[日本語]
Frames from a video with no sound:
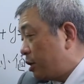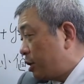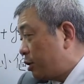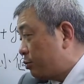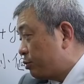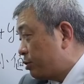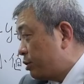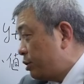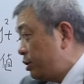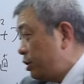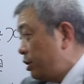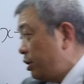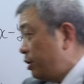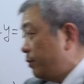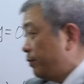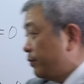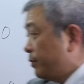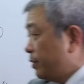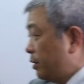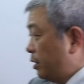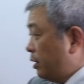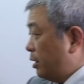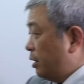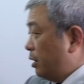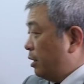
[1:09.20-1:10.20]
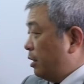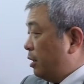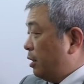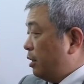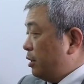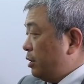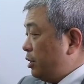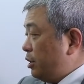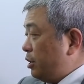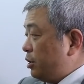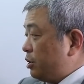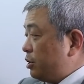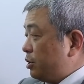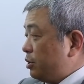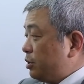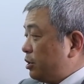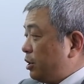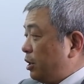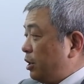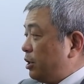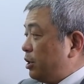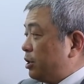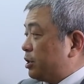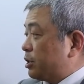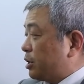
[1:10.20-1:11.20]
えたときに、因数
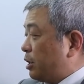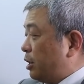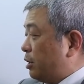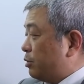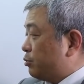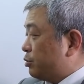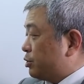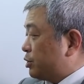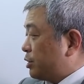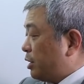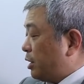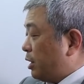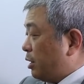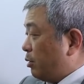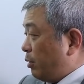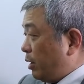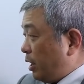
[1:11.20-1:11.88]
定理使うとしたら、